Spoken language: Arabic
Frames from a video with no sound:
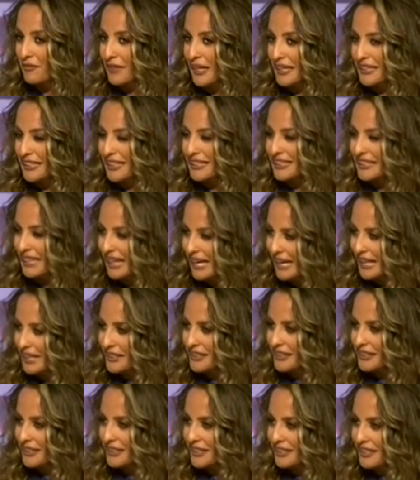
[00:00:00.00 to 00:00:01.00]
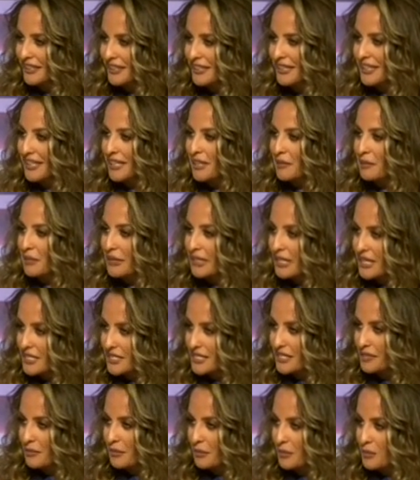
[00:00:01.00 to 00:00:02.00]
في عندها التحدي
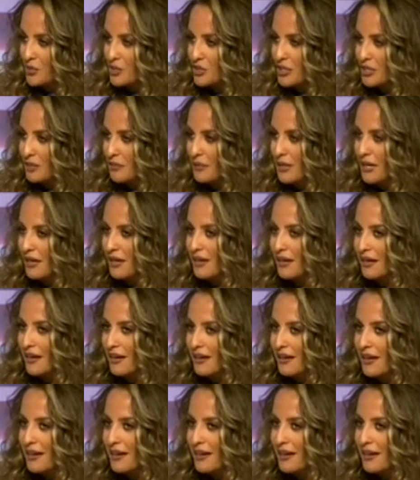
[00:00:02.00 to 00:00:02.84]
بتاثر بالمجتمع